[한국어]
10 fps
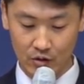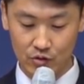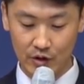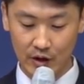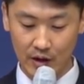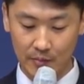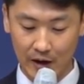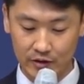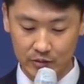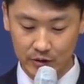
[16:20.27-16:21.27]
우리에게
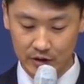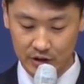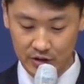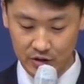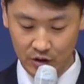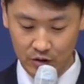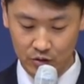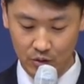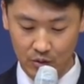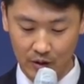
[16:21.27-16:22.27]
말씀을
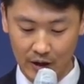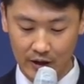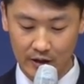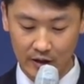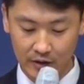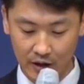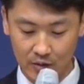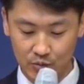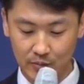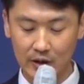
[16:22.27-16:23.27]
진정으로 깨닫게
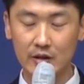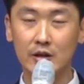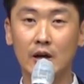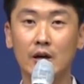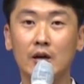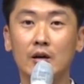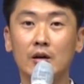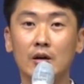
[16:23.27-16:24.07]
할 뿐만 아니라